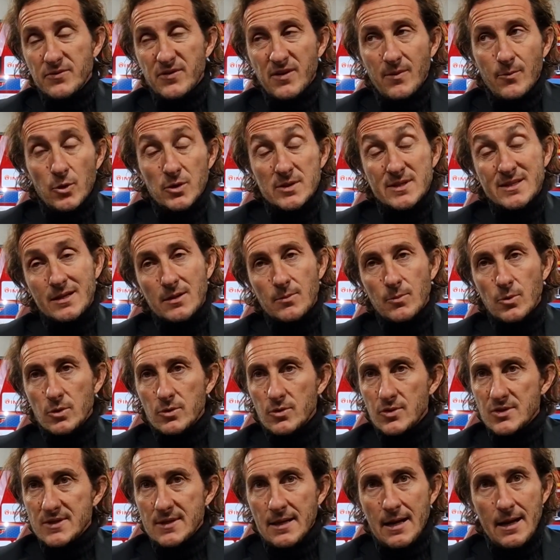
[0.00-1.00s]
il Fiamozzi era
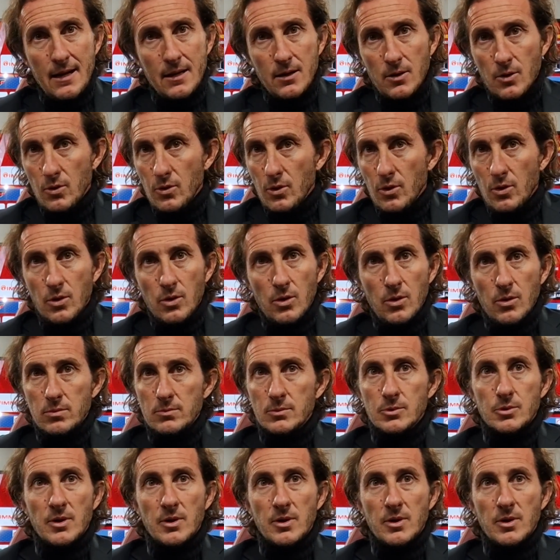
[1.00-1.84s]
molto stanco,